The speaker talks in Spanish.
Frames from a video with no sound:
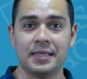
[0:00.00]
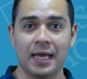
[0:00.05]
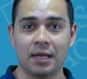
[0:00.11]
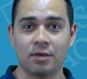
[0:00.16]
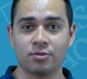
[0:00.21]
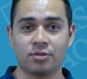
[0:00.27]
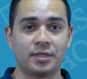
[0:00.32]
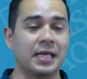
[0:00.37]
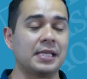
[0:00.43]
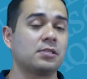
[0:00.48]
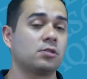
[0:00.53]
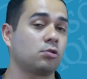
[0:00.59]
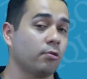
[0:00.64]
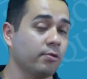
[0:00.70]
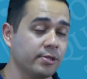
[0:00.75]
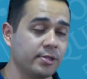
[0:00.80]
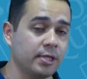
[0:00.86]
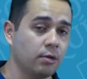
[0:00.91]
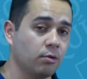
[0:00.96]
negros que
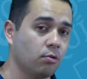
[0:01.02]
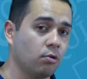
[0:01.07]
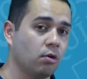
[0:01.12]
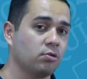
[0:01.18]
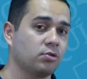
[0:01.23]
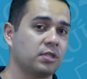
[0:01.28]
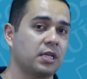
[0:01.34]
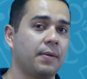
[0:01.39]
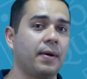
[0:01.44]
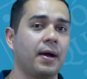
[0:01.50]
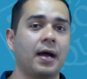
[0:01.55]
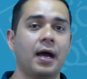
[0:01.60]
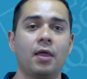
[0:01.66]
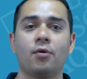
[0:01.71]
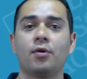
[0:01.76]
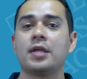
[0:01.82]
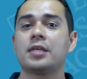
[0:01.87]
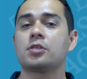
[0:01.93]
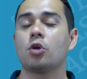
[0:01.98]
estoy seguro los
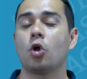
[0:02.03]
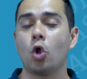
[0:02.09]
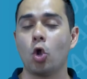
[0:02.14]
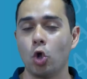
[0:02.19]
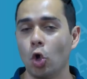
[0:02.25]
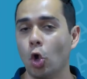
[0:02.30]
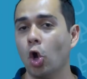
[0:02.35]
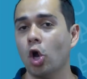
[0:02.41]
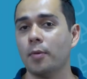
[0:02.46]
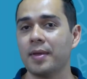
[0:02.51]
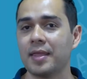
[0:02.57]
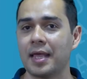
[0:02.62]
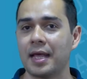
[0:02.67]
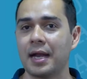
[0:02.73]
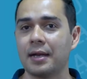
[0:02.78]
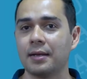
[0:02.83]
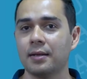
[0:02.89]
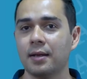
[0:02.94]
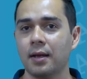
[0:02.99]
trabajadores no
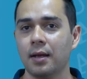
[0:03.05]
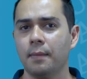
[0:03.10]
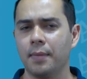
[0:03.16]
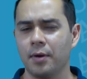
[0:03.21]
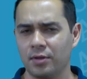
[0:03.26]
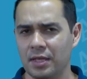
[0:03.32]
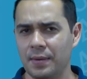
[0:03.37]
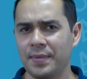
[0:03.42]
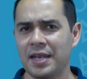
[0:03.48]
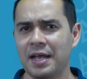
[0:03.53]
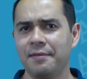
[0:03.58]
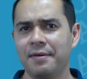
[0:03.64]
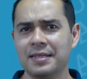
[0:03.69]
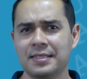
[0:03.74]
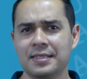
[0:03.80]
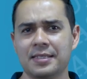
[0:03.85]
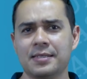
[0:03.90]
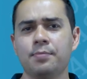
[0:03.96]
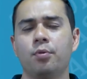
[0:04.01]
olvidarán, pero también
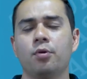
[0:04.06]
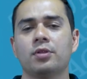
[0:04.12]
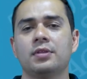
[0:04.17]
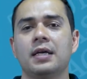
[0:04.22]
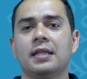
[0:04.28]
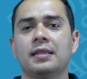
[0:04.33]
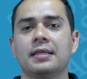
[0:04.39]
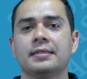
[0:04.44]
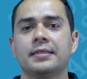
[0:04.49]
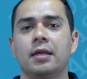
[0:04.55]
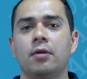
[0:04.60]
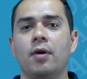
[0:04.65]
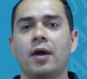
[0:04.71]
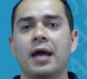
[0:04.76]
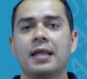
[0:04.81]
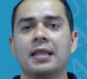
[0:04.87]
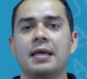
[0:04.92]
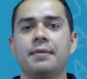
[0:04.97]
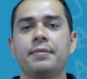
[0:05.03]
avances importantes en lo
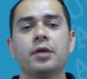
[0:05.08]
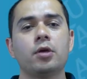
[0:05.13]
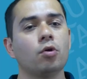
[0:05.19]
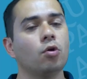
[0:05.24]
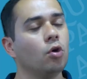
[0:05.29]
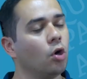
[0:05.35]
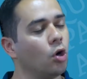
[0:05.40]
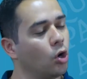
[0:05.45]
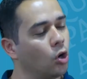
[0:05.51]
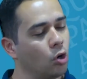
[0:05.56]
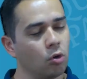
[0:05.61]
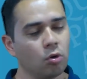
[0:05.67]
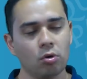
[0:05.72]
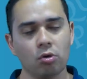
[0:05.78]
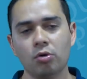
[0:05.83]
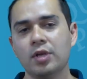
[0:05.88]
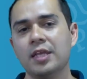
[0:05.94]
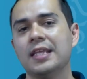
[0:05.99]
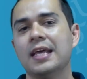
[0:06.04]
académico
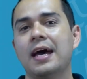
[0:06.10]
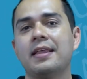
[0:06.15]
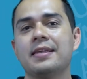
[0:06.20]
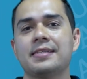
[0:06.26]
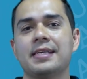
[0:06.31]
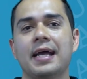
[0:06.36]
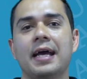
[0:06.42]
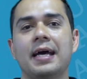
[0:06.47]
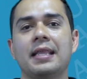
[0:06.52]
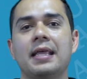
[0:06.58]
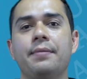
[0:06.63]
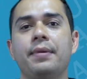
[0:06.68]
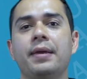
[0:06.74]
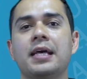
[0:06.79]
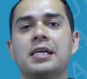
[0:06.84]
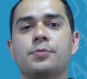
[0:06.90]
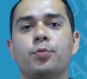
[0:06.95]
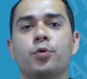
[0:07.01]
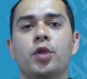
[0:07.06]
unidades
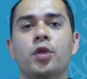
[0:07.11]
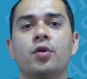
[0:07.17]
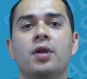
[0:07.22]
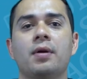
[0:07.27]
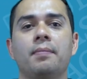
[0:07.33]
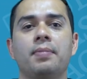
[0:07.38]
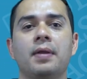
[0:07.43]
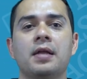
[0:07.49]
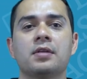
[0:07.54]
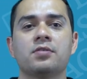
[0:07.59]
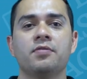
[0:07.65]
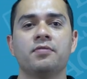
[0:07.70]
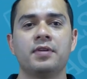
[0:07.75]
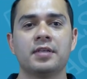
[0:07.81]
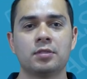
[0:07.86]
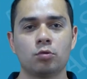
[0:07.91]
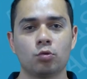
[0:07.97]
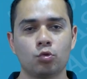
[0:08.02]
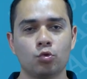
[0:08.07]
académicas pudieron ampliar su
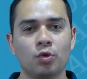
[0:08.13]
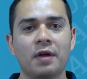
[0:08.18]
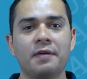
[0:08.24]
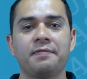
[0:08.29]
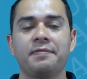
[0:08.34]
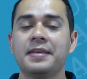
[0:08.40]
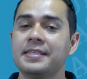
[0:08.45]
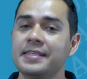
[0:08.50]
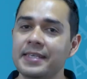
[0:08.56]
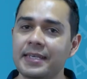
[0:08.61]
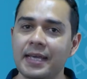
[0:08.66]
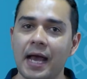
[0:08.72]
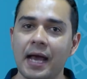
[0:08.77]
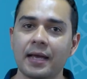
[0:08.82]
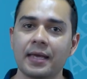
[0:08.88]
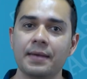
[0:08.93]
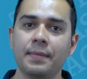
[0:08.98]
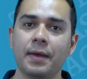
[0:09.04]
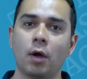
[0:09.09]
infraestructura
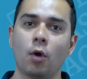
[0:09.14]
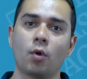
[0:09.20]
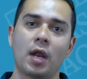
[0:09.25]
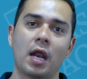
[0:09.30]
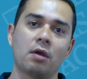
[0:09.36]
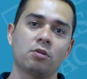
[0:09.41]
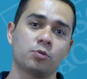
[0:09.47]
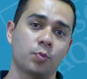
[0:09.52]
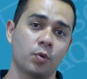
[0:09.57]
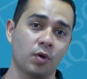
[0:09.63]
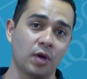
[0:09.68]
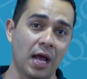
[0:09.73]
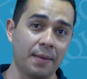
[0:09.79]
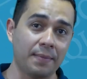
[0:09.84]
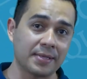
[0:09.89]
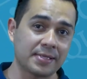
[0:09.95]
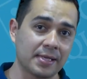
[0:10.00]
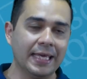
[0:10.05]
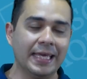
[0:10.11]
física y mejorar los
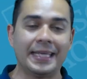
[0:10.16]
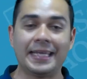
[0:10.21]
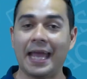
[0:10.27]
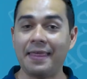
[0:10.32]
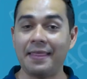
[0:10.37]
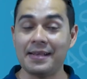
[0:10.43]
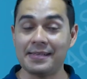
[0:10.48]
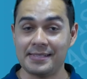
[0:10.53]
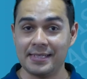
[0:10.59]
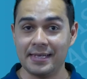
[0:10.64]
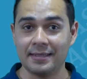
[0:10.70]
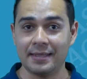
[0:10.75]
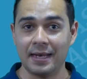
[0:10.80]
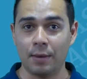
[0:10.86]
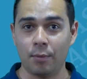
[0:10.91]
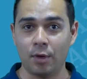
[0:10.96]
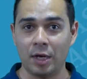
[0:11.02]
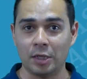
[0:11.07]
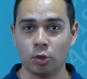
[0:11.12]
programas. ¿Y qué decir
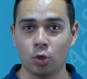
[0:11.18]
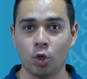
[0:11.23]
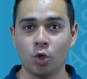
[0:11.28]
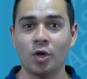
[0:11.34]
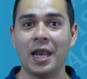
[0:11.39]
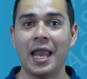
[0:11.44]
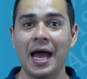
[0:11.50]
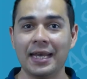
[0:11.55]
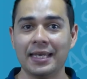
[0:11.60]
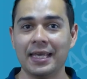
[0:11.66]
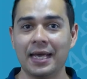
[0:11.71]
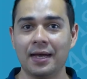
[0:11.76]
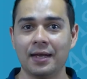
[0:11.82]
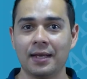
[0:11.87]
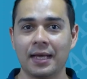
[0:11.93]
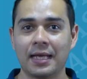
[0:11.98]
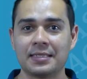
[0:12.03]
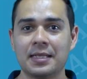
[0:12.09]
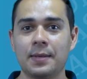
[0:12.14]
del laboratorio Lania,
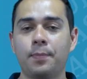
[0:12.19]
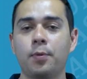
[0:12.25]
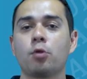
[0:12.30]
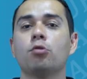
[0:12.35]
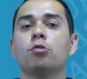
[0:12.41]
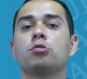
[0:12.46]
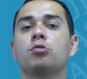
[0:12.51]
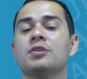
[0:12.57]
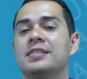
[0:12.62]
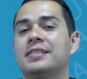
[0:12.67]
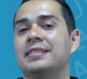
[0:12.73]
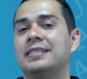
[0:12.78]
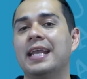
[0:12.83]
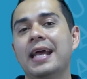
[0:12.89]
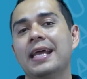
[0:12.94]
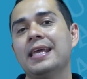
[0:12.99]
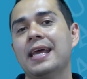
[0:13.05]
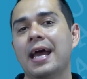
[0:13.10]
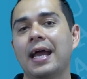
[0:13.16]
que es el producto
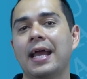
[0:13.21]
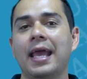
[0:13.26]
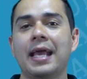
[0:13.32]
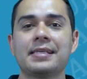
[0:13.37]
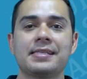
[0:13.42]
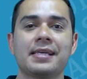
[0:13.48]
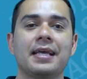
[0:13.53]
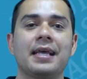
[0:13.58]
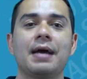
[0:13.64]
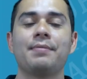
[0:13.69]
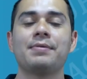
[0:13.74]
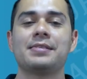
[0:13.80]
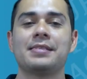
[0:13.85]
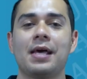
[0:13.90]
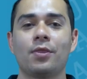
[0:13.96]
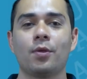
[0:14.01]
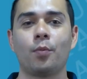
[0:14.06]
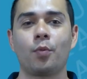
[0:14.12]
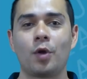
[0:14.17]
estrella que es
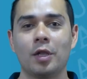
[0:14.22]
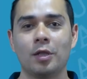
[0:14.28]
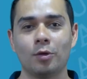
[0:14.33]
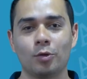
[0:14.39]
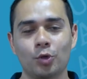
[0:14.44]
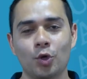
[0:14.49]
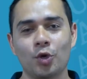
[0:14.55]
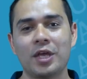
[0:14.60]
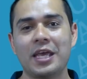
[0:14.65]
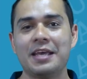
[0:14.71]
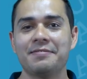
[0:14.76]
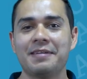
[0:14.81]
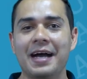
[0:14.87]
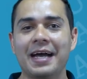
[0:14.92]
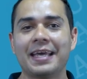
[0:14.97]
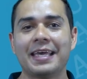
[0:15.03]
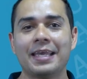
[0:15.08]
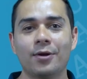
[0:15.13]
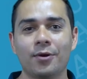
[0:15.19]
encabezado por el doctor
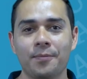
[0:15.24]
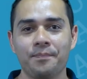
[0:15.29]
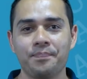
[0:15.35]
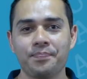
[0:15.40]
Iván Girón?